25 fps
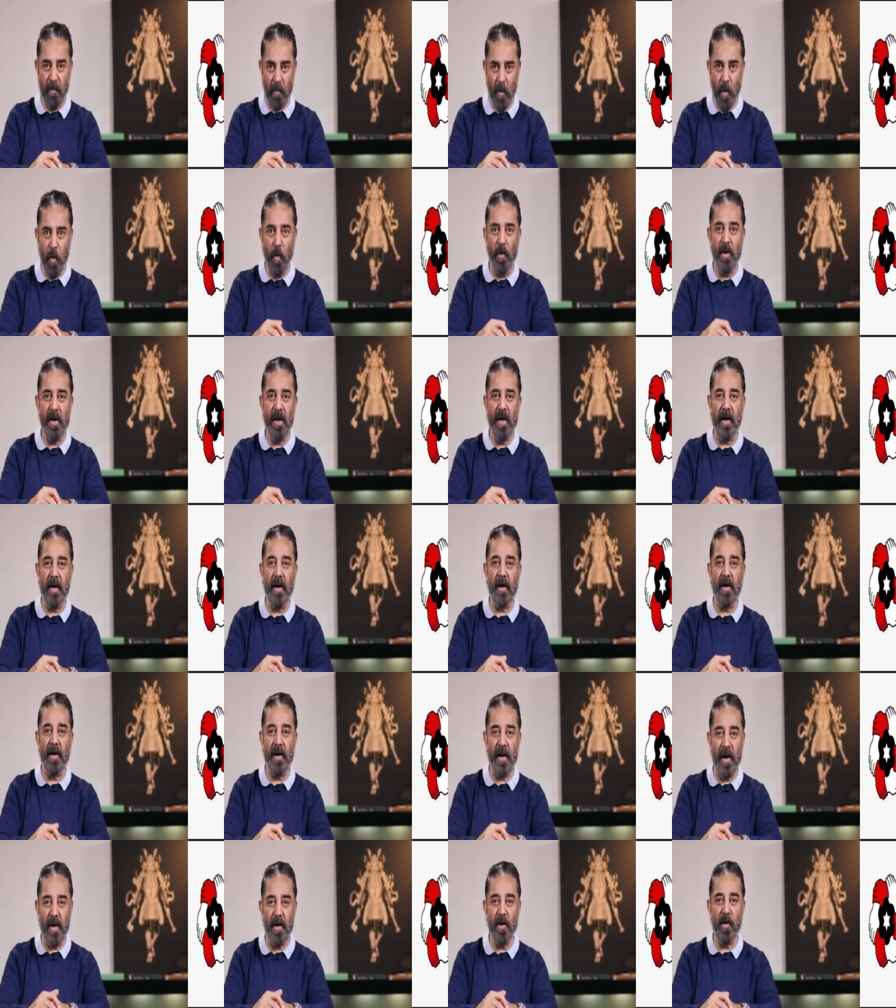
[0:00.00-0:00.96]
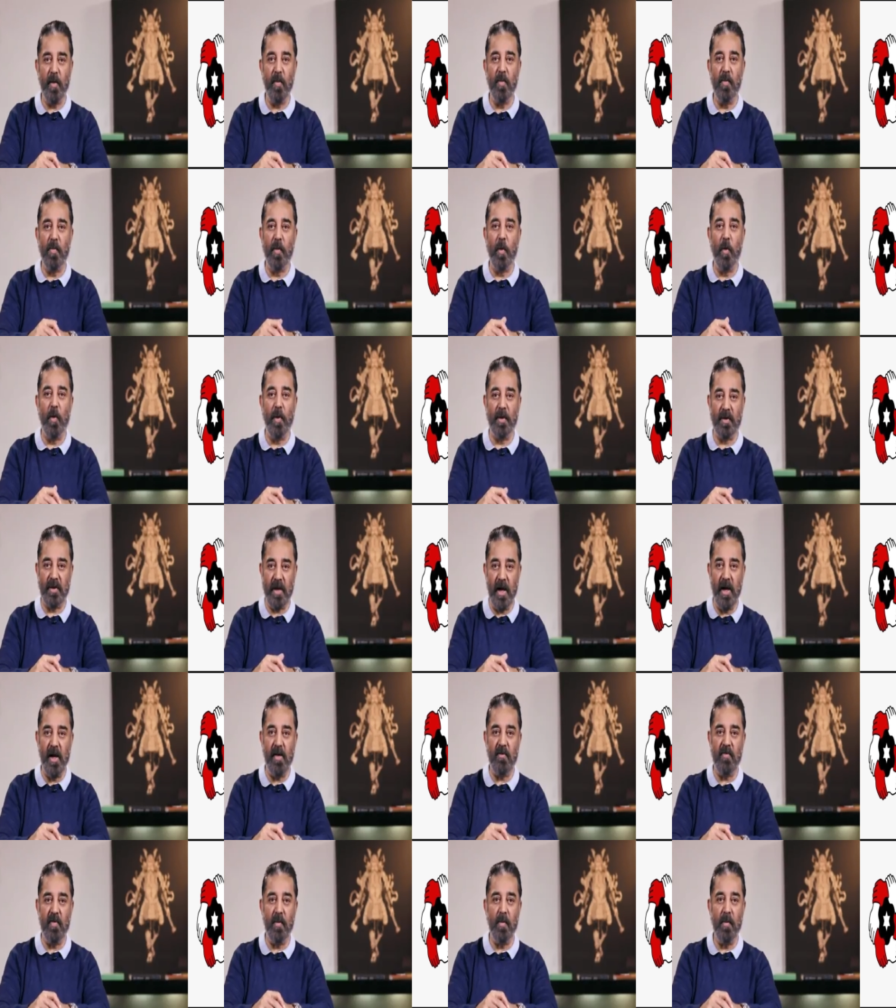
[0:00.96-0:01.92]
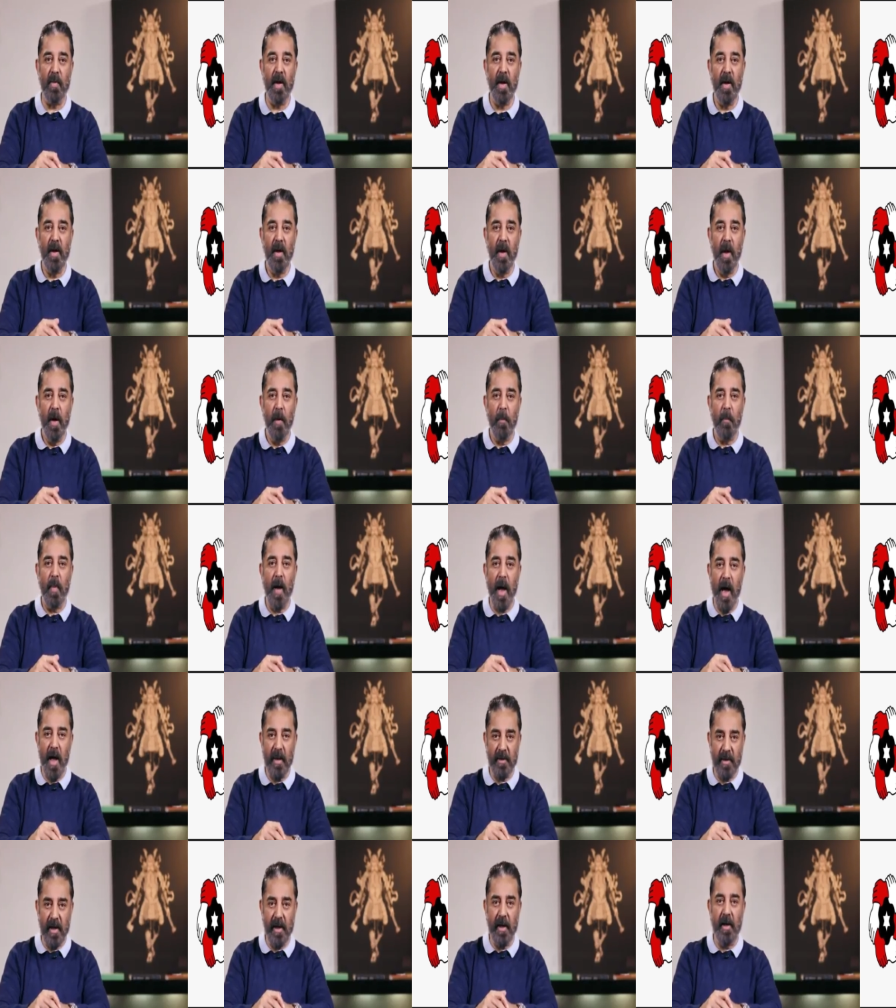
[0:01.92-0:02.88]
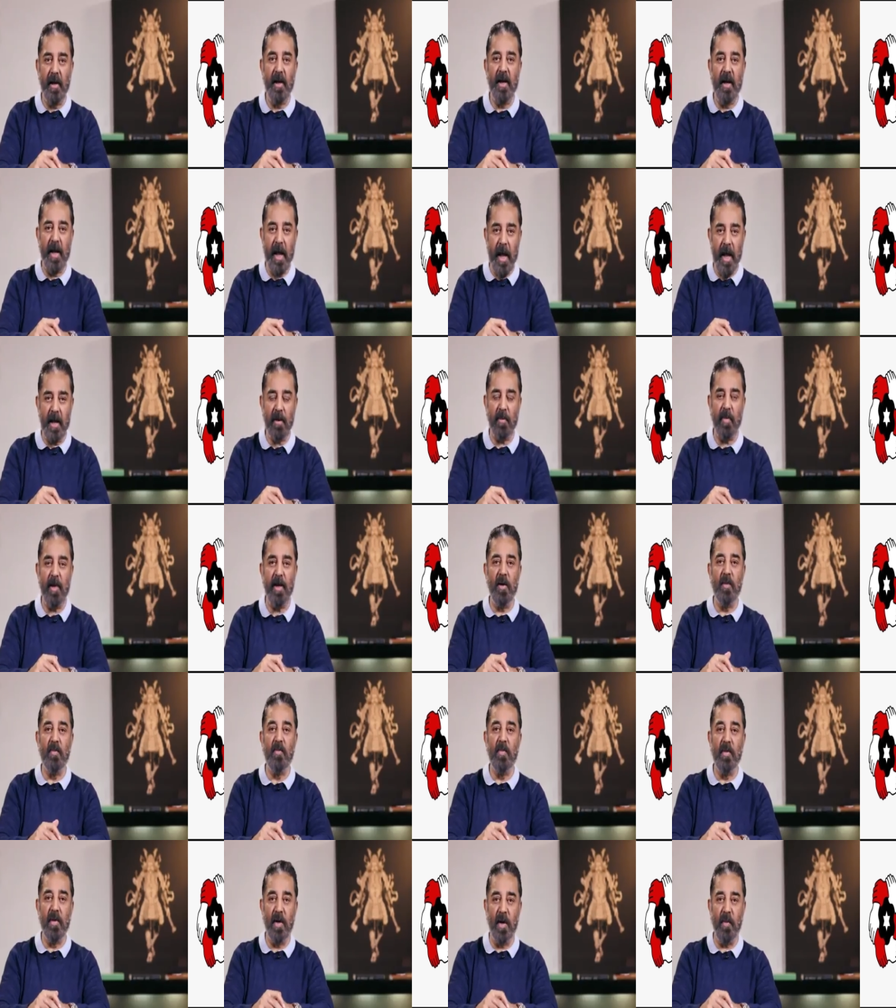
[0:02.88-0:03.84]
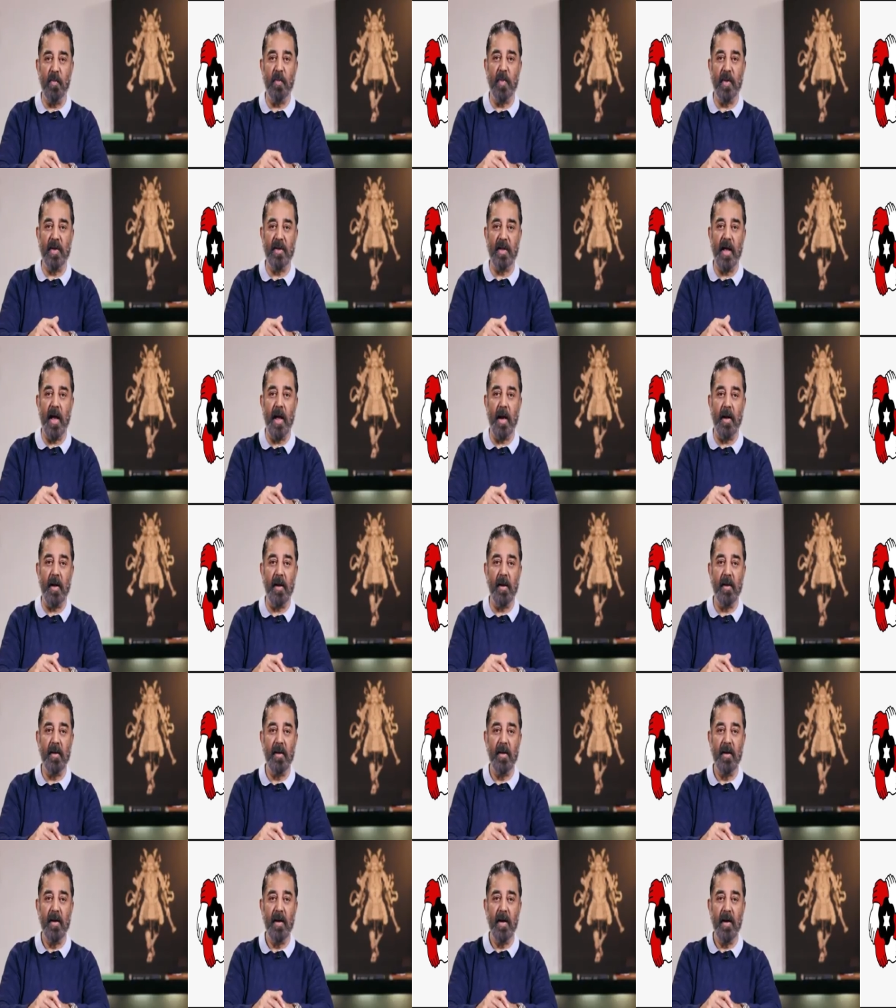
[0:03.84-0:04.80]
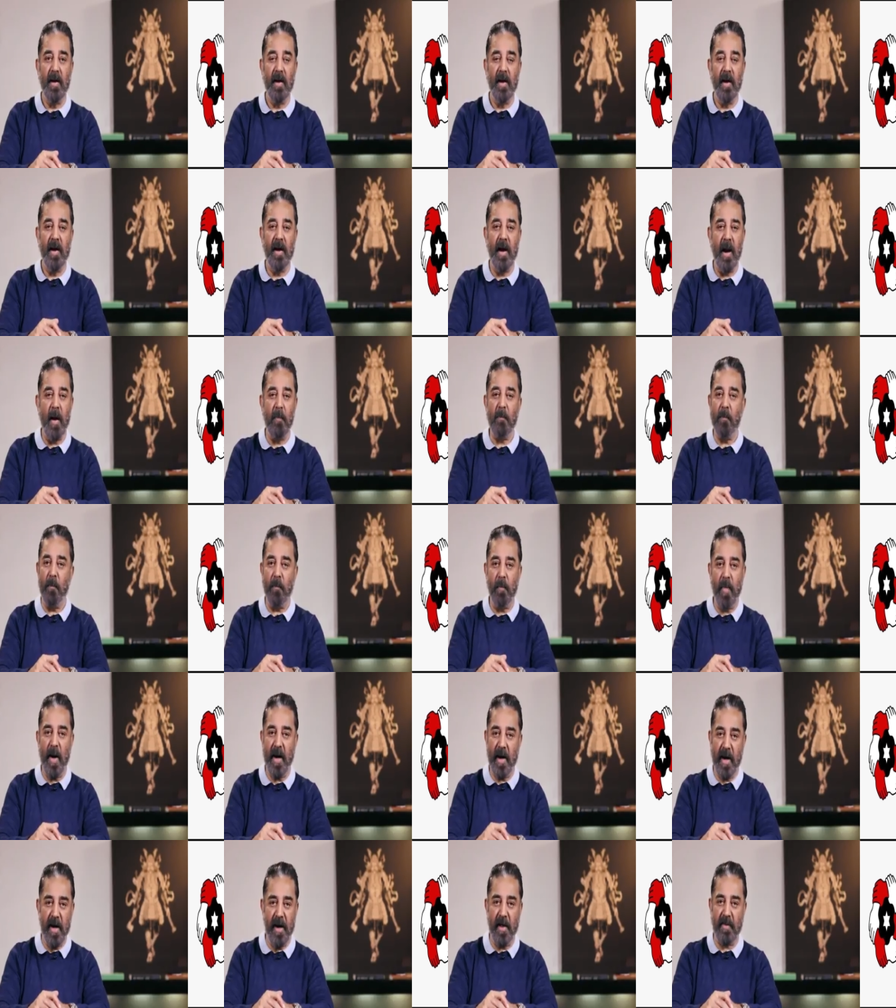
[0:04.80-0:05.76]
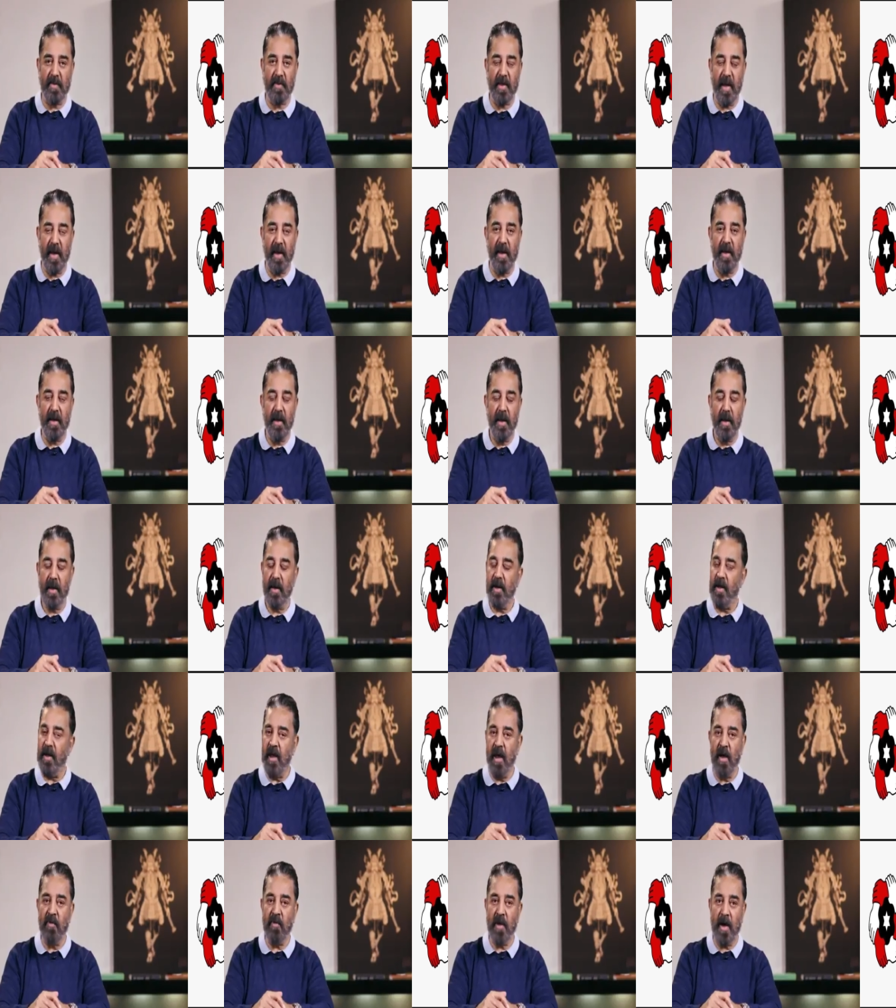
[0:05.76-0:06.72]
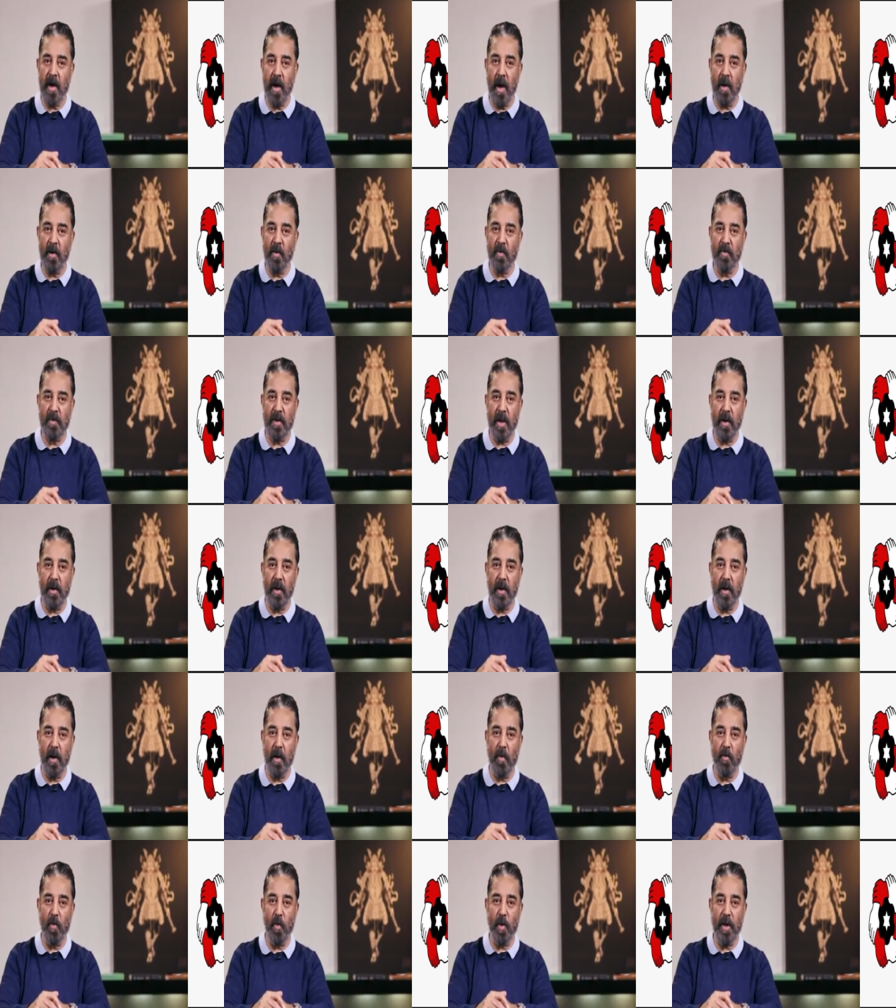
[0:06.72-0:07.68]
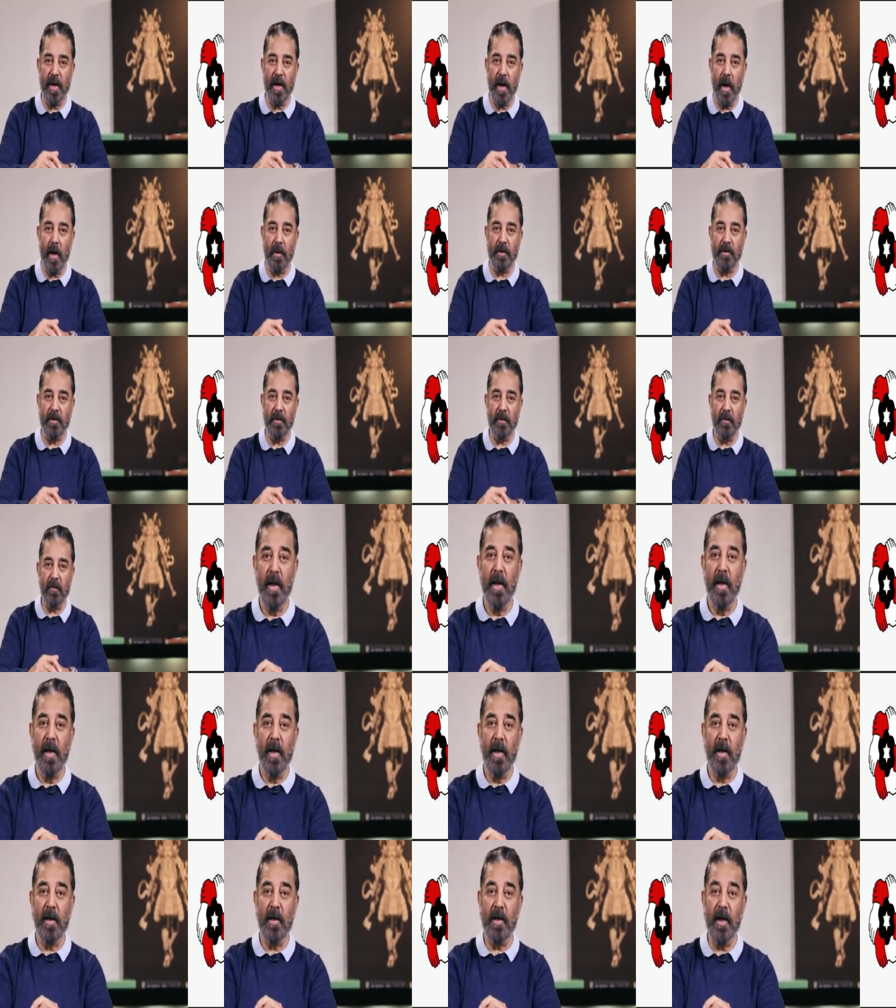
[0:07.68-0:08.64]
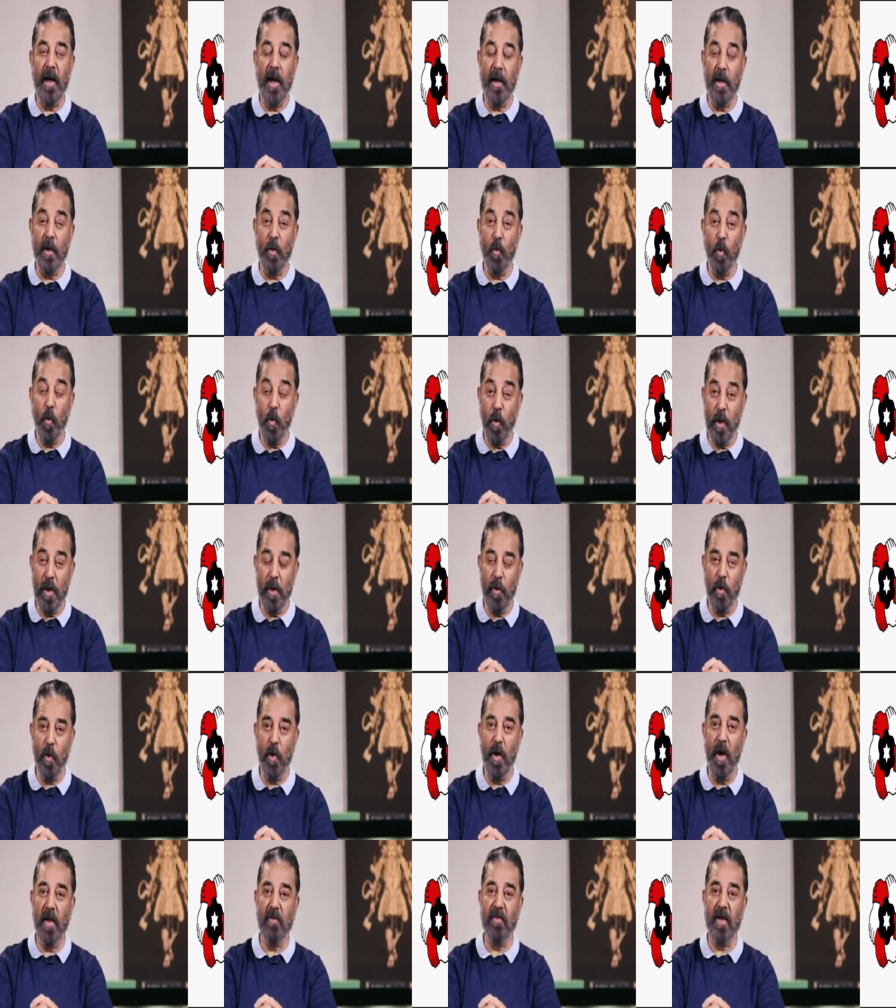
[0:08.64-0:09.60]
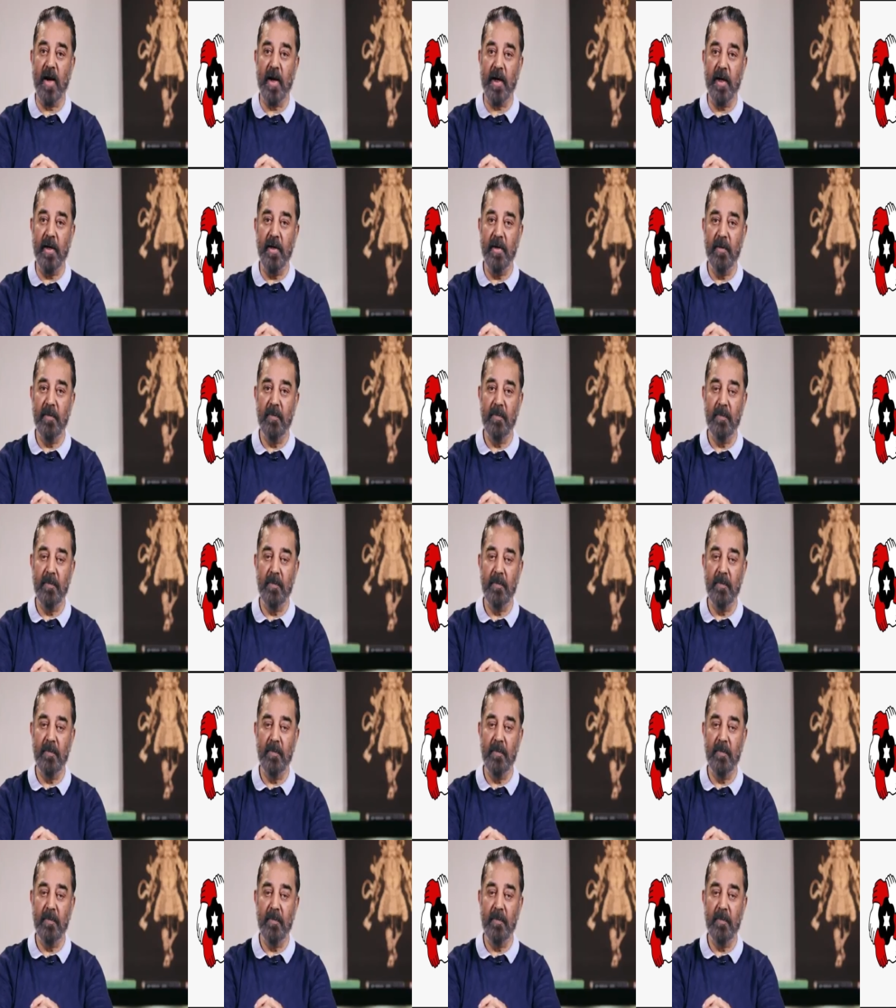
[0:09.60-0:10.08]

நம் கொள்கையில் என்றும் போல் தெளிவும் பாதையில் நேர்மையும் இருப்பதால் நம் பயணத்தை எவராலும் தடுக்க முடியாது என் உயிருள்ள வரை